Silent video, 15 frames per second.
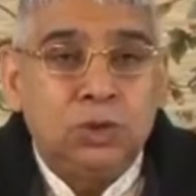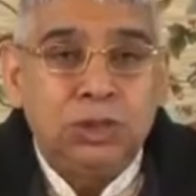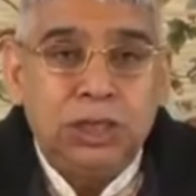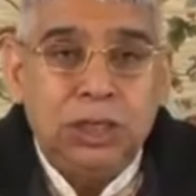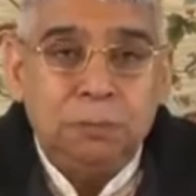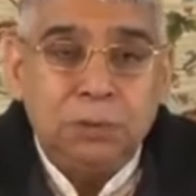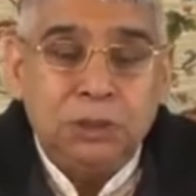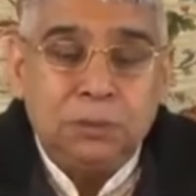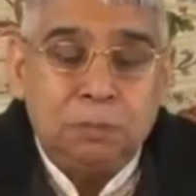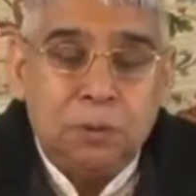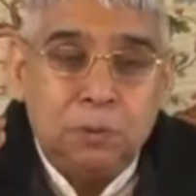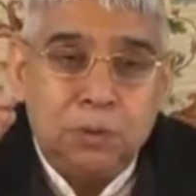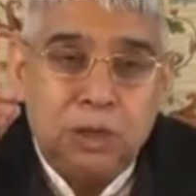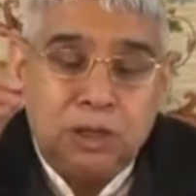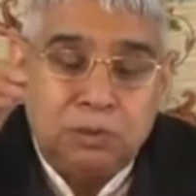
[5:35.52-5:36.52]
तो ये भी इस
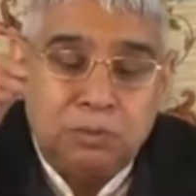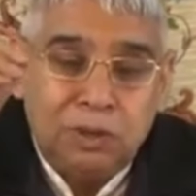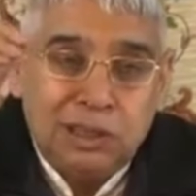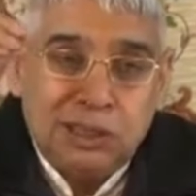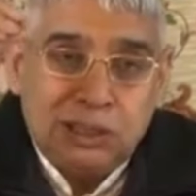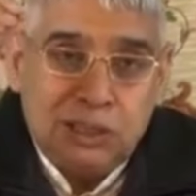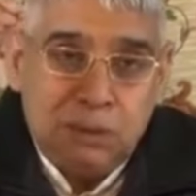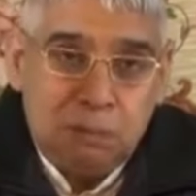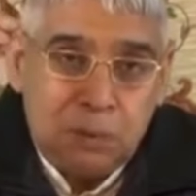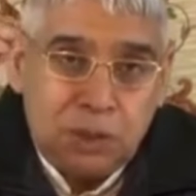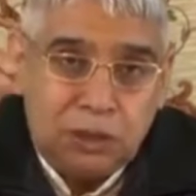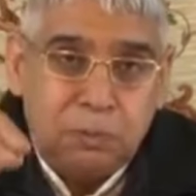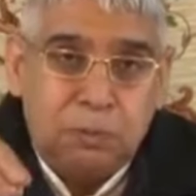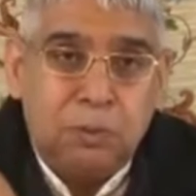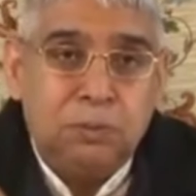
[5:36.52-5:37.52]
परमात्मा
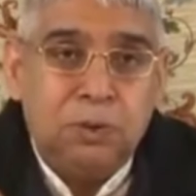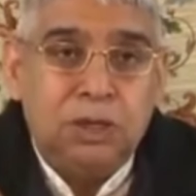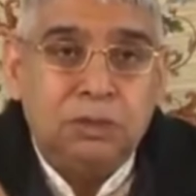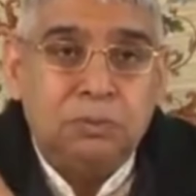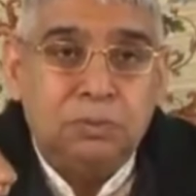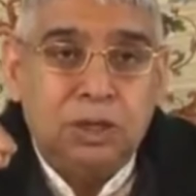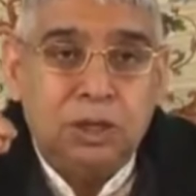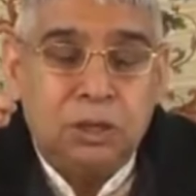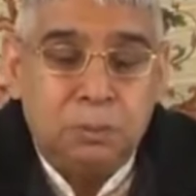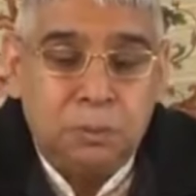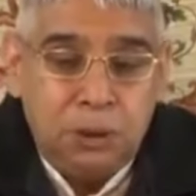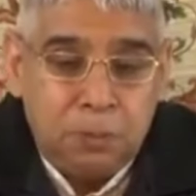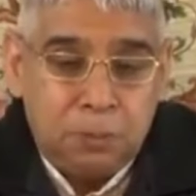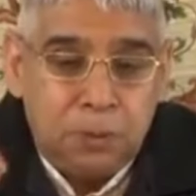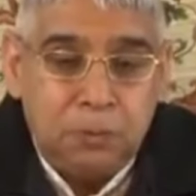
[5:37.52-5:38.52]
समर्थ परमात्मा
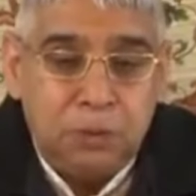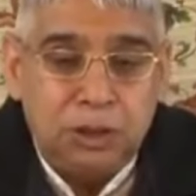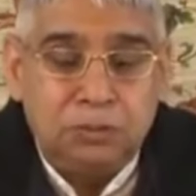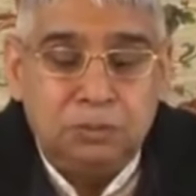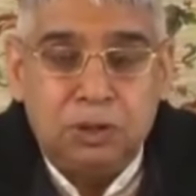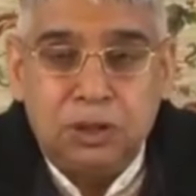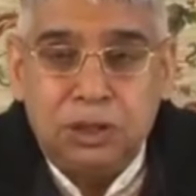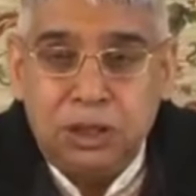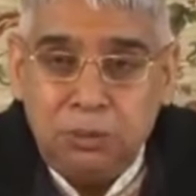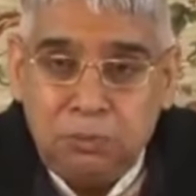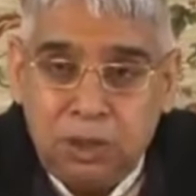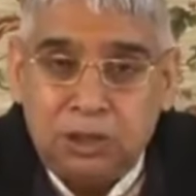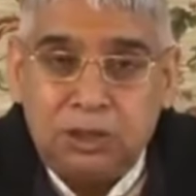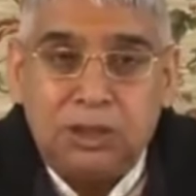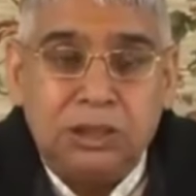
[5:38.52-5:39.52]
कबीर परमेश्वर की
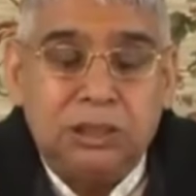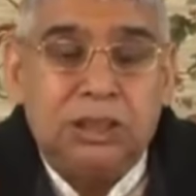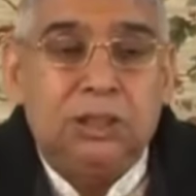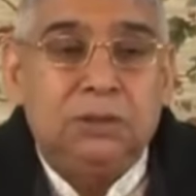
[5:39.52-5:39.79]
भक्ति